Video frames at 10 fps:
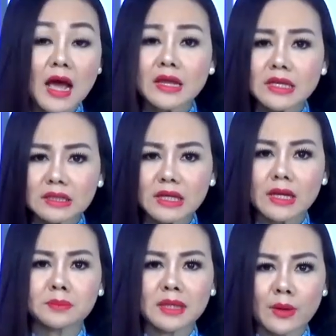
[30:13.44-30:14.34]
Nhưng cái
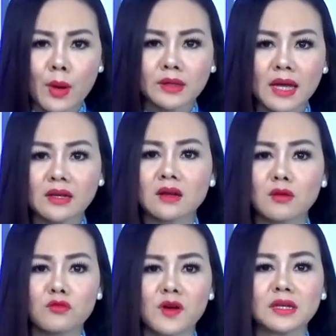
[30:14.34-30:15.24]
nắm tay đoàn kết đã
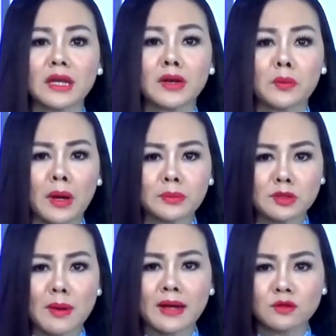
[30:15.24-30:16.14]
góp phần giành độc lập cho
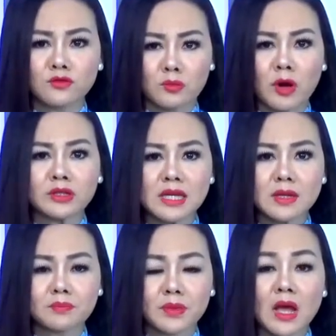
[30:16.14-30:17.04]
ba nước vùng Baltic.